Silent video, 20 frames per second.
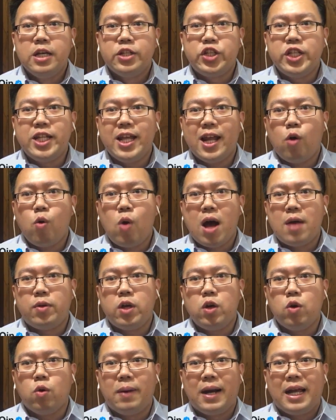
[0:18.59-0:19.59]
今天的话
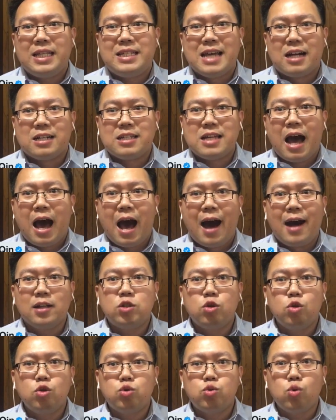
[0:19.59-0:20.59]
题，我们来讲一下
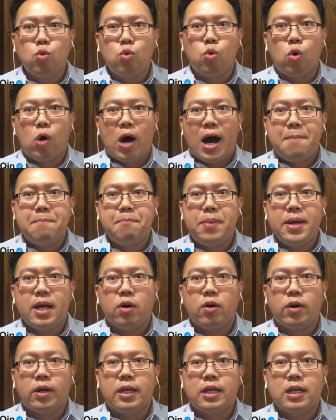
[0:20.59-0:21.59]
杭州纵火案背
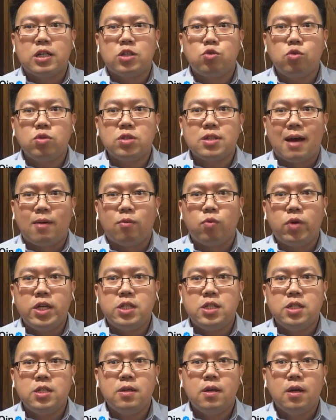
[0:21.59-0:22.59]
后的一个中产
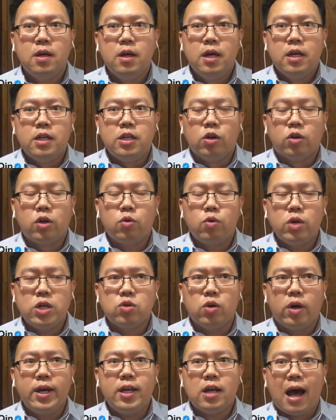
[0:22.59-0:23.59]
危机。有人会
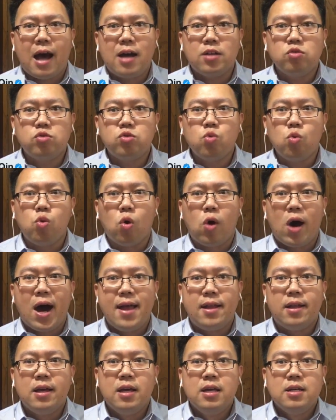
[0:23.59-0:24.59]
说，哎，杭州纵火
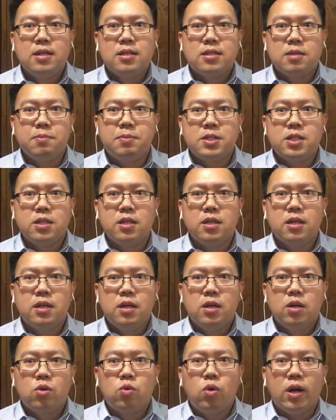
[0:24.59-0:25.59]
案是不是
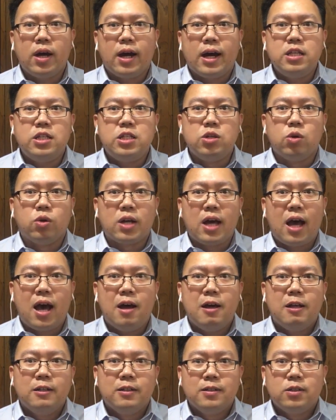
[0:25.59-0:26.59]
过了很久
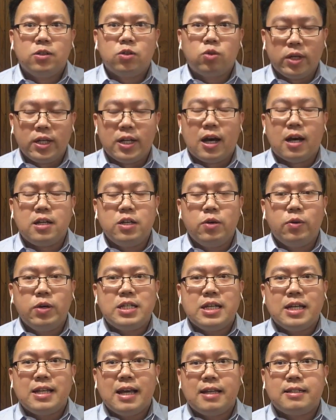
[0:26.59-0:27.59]
呢？对的，因为
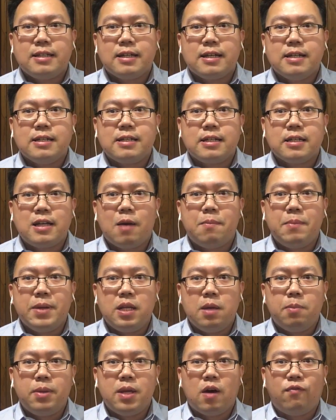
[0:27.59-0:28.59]
现在这个社交
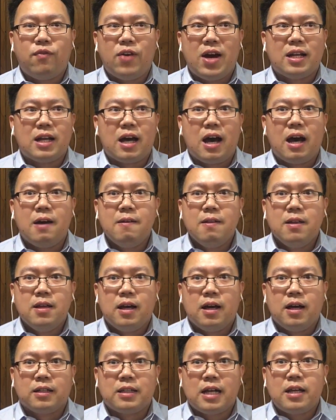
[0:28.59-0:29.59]
媒体比较发达。
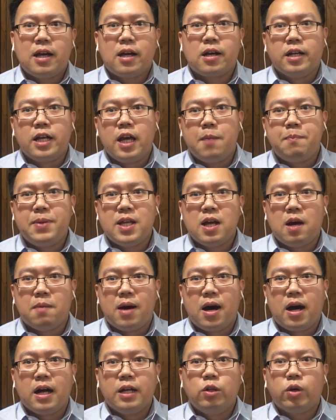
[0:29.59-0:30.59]
啊，大家可能也比较
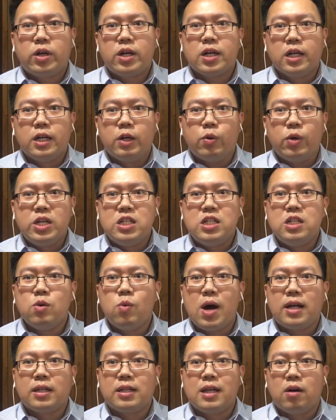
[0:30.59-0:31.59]
忙，很多人可能会遗
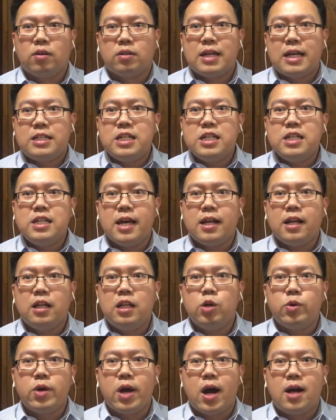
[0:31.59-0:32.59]
忘掉，在今年的
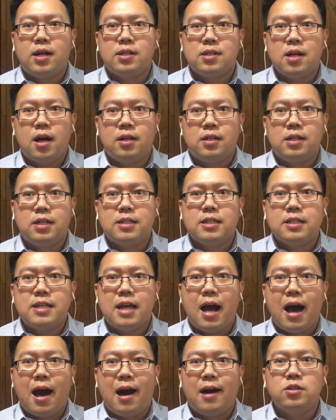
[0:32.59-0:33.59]
六月二十二日，浙
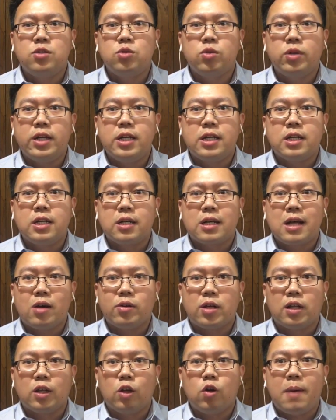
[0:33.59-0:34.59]
江杭州的一个
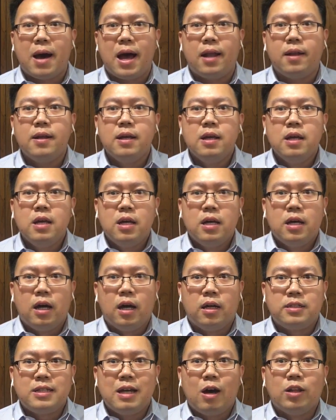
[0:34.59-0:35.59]
高档楼盘，
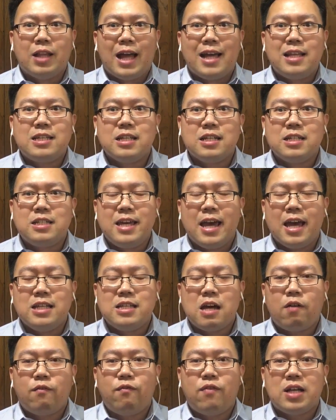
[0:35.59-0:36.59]
啊，叫蓝色钱
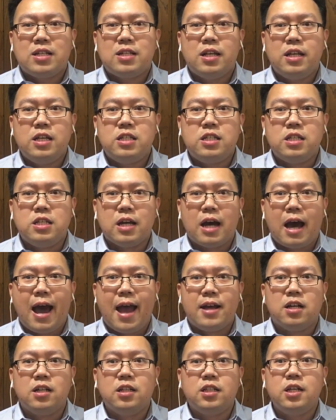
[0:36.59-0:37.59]
江，发生了一起
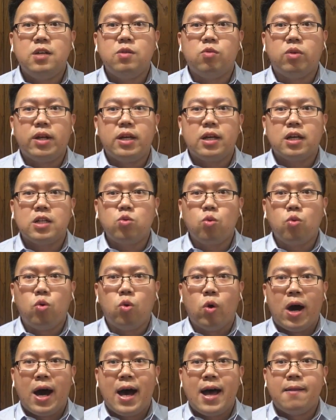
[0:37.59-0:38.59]
骇人听闻的一个纵
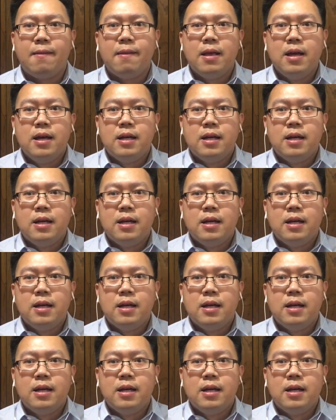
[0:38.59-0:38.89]
火案。